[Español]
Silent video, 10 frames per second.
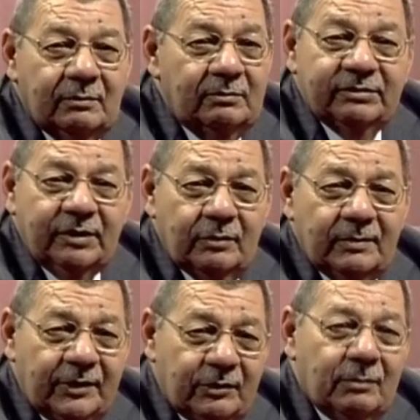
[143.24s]
un ser
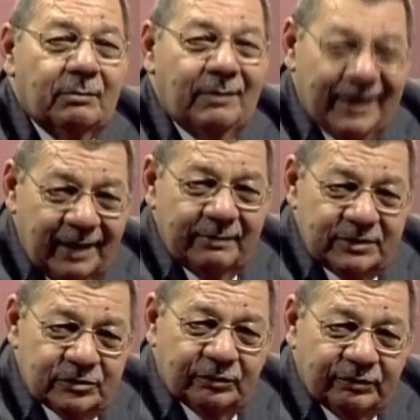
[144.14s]
humano
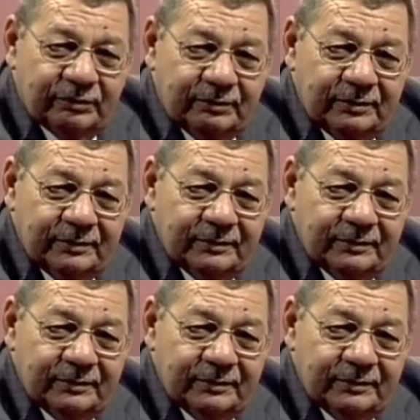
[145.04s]
maravilloso.